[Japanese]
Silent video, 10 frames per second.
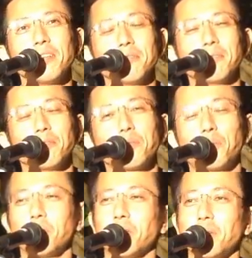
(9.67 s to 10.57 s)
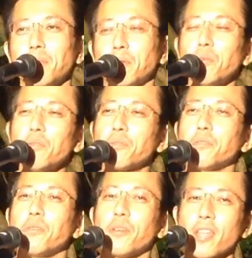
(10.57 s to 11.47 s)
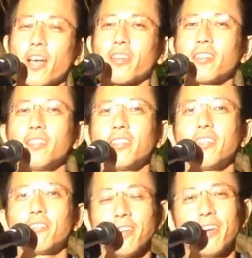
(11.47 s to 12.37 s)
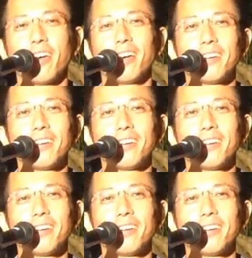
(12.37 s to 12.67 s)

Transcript: うん、うん、まあ、努力をね、重ねてですね、